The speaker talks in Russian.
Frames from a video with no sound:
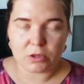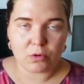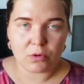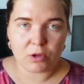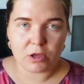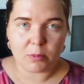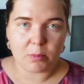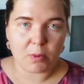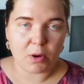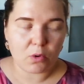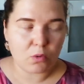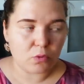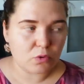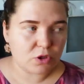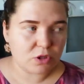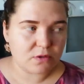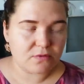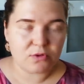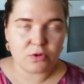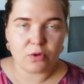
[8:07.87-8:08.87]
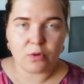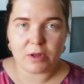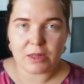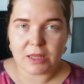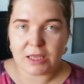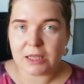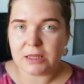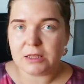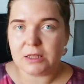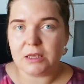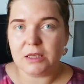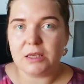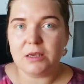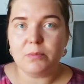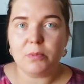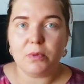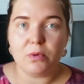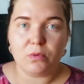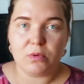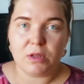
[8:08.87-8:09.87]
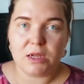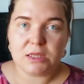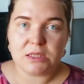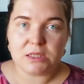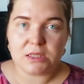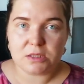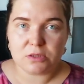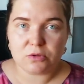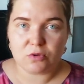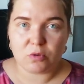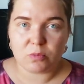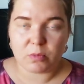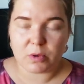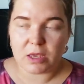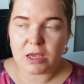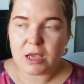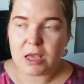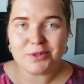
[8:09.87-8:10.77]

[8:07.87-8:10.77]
только покушать в туалет и погулять со Степой.